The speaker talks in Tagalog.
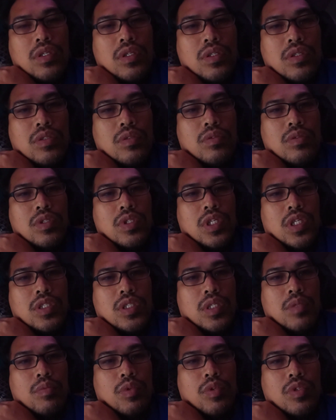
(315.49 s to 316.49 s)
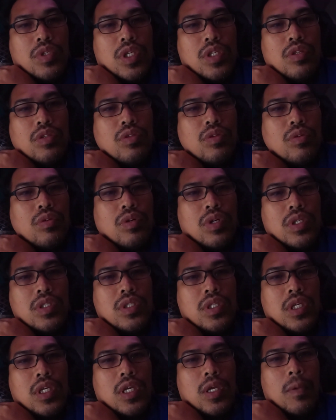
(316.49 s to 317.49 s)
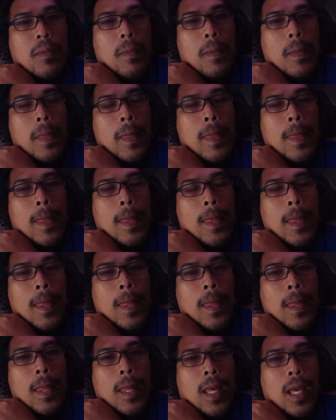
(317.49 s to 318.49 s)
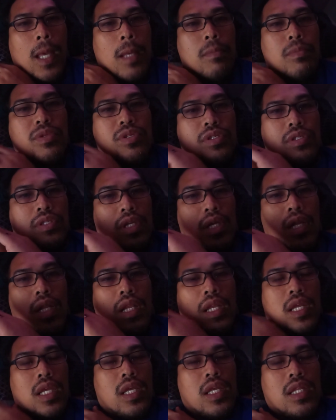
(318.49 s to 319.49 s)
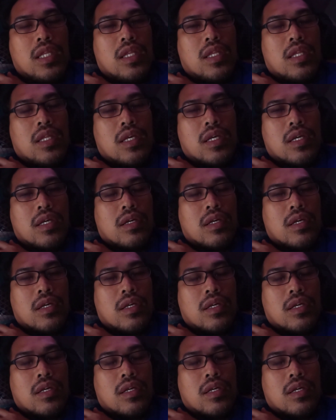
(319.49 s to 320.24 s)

So, sinasabi ko sa inyo to kasi I'm still in the